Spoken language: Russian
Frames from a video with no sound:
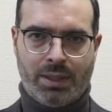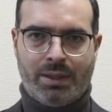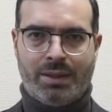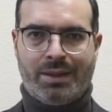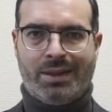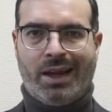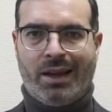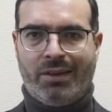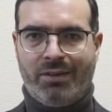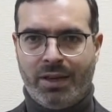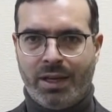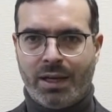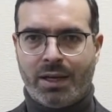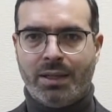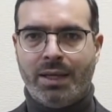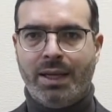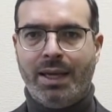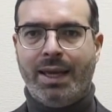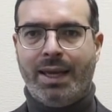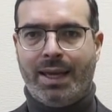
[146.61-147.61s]

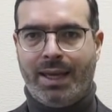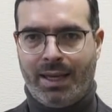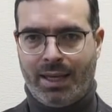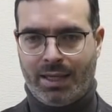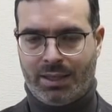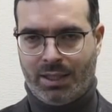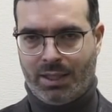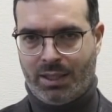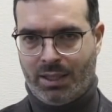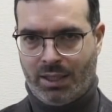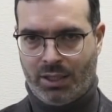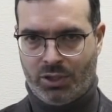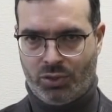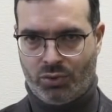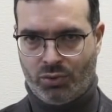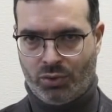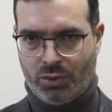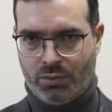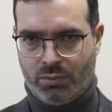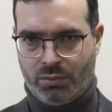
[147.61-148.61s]
Наверное, это
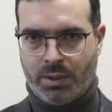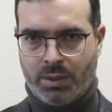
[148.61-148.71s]
хорошо.